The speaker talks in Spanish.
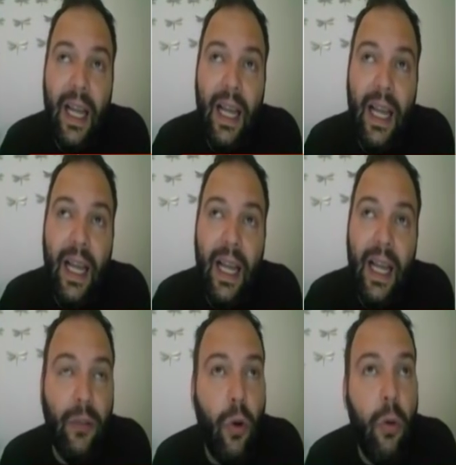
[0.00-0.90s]

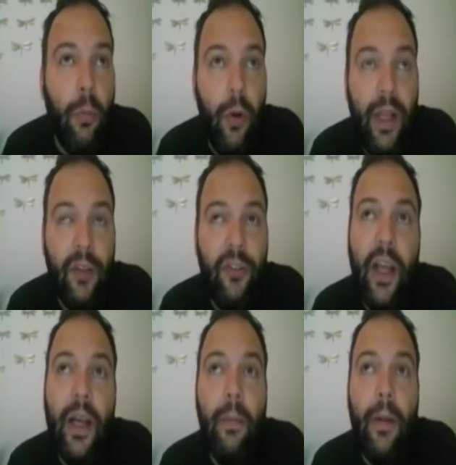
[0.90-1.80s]
eventos como el de
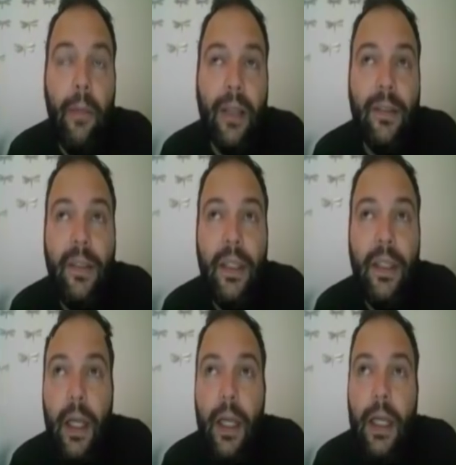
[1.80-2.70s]
ayer en,
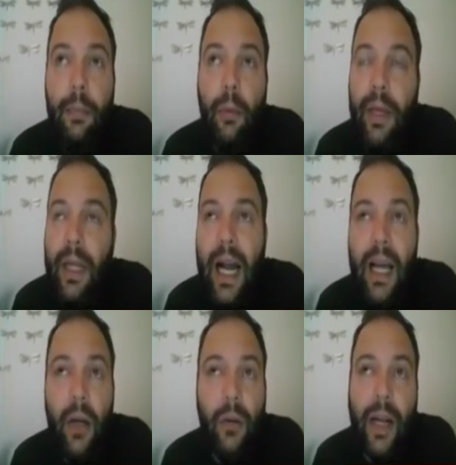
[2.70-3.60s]
Brasilia,
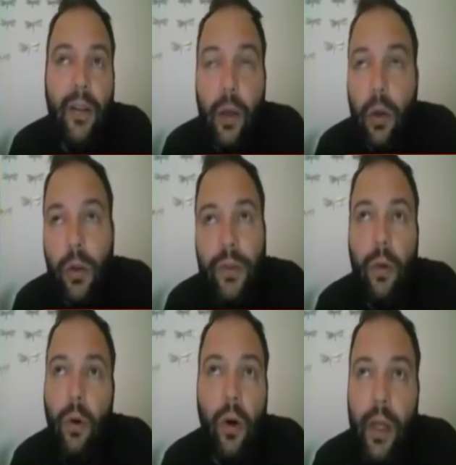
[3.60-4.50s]
publicaron artículos
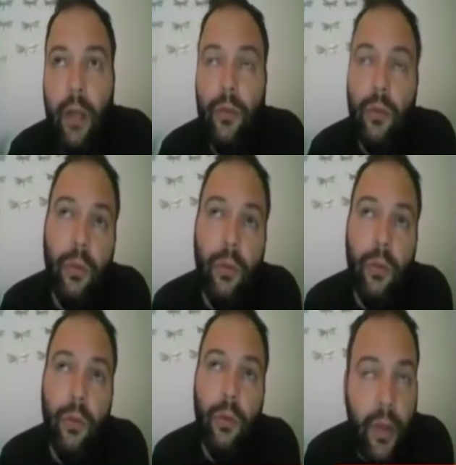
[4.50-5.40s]
en,
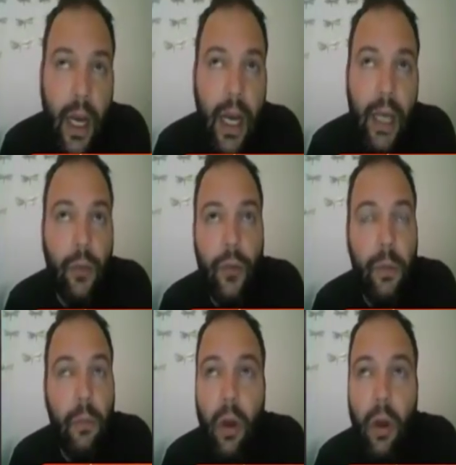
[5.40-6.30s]
en sus diarios o en
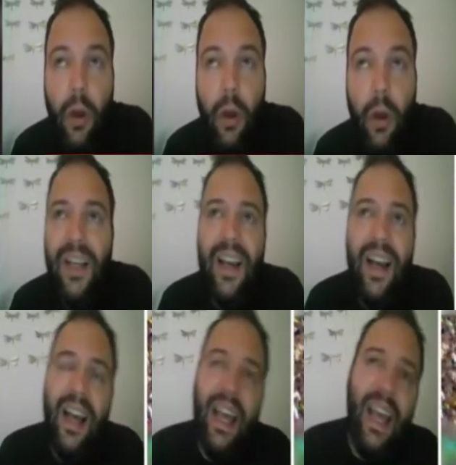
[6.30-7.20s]
blogs
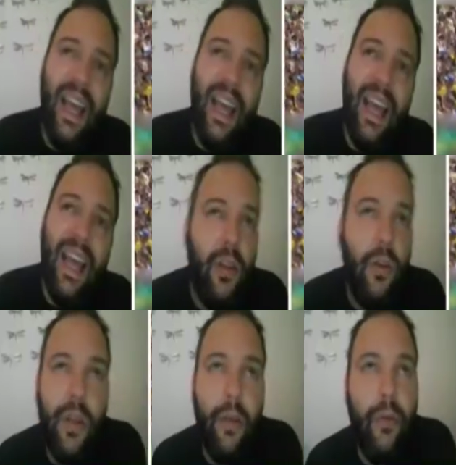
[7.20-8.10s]
eh, diciendo
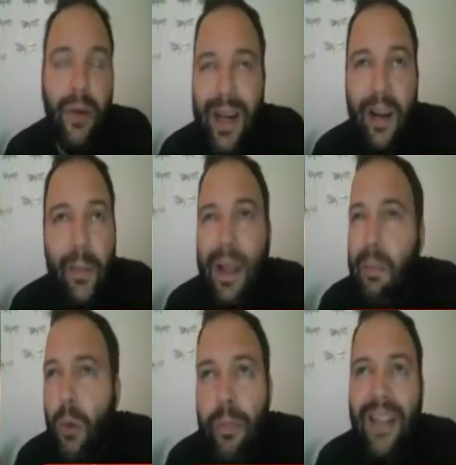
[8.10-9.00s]
que fueron realmente
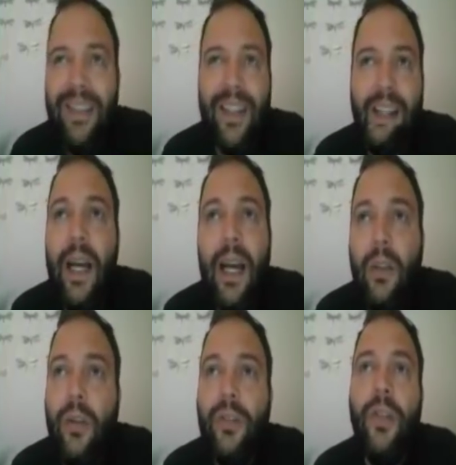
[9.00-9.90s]
muy
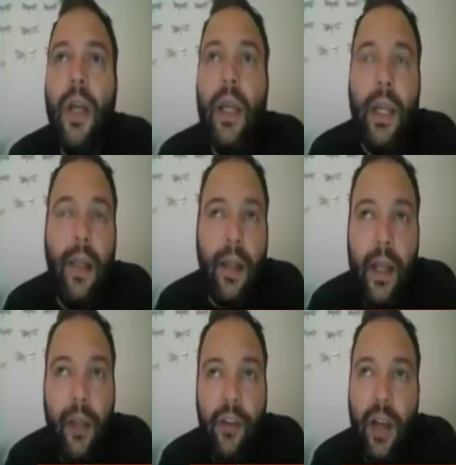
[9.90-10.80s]
maltratados, que
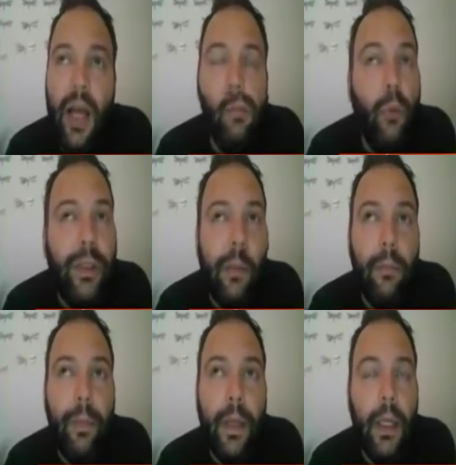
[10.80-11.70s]
tenían que llegar muy
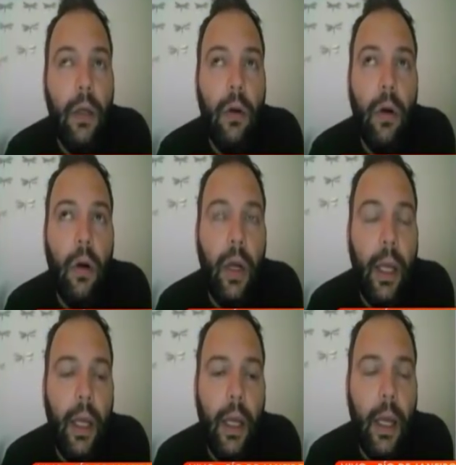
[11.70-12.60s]
temprano eh,
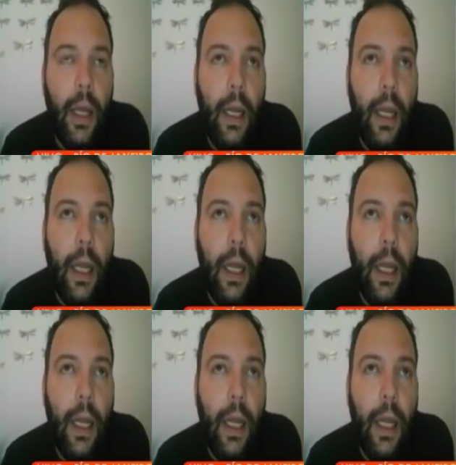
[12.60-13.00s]
eh,